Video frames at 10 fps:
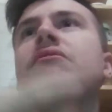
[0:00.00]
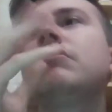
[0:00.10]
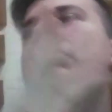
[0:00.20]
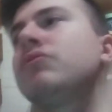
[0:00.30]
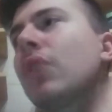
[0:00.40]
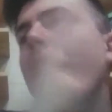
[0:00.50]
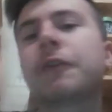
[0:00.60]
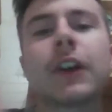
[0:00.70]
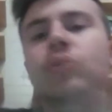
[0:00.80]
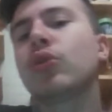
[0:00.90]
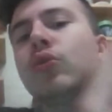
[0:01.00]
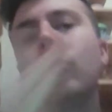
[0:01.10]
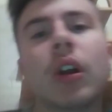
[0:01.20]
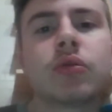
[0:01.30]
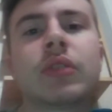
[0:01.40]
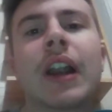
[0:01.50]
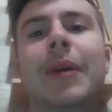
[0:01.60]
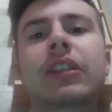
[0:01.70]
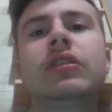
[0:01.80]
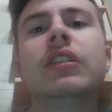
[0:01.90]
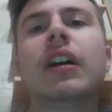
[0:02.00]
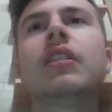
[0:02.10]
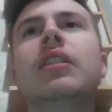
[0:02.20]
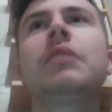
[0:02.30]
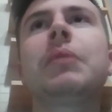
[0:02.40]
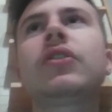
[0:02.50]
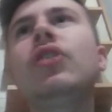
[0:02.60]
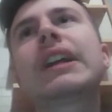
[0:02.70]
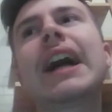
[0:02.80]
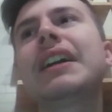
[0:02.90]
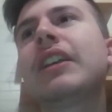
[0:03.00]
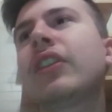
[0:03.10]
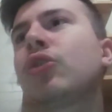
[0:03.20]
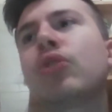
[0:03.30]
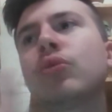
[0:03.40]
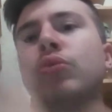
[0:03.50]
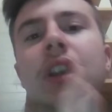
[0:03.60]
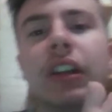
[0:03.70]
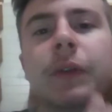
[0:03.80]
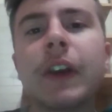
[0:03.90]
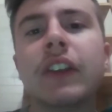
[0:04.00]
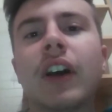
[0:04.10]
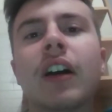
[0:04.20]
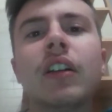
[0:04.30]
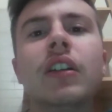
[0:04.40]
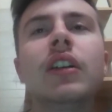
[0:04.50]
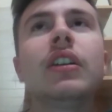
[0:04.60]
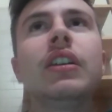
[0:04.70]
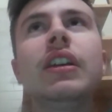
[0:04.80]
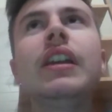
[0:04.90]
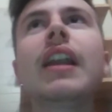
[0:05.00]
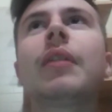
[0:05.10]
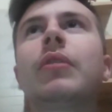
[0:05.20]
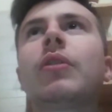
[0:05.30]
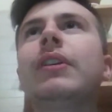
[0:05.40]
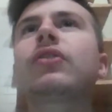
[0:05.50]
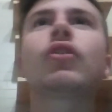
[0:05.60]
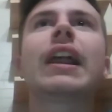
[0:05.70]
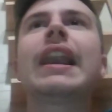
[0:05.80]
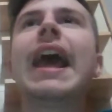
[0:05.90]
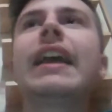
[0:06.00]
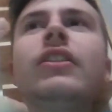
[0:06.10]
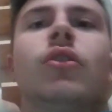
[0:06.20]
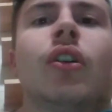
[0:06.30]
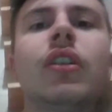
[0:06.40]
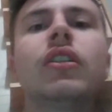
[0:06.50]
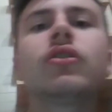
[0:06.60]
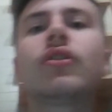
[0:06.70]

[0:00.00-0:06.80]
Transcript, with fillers: non ha fatto nulla tutta la partita. Ma se no il Cagliari si è chiusa tutto in difesa. Il Napoli come al solito è lento, non dava